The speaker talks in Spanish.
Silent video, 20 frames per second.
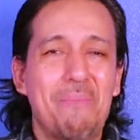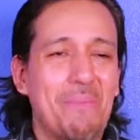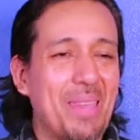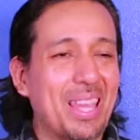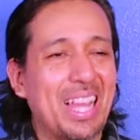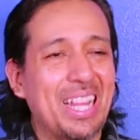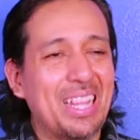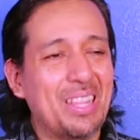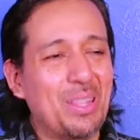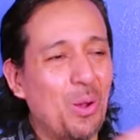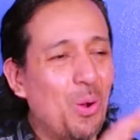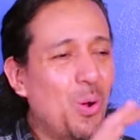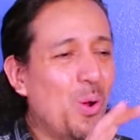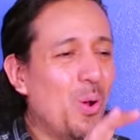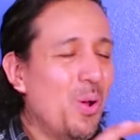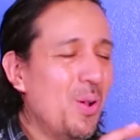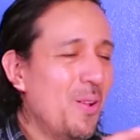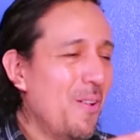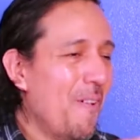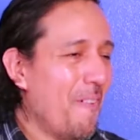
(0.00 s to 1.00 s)
Me
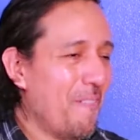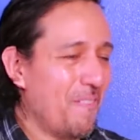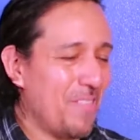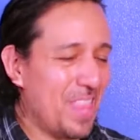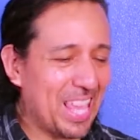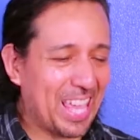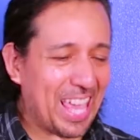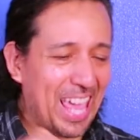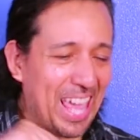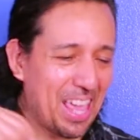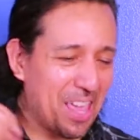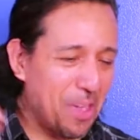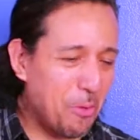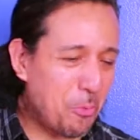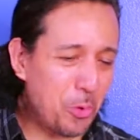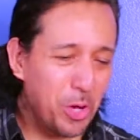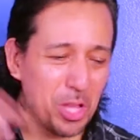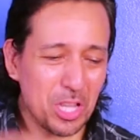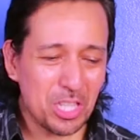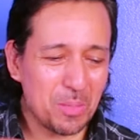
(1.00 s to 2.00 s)
encantó de que
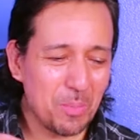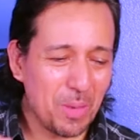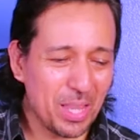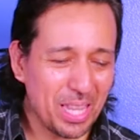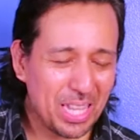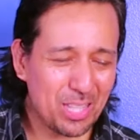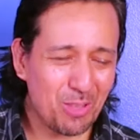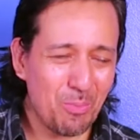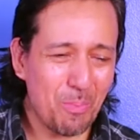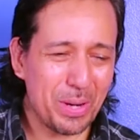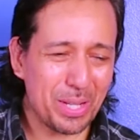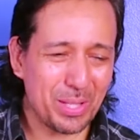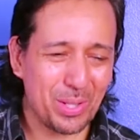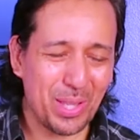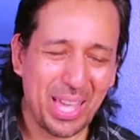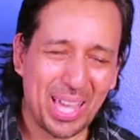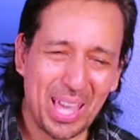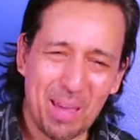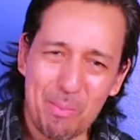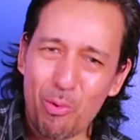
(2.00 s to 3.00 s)
Will Smith, que es un
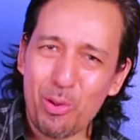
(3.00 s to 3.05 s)
personaje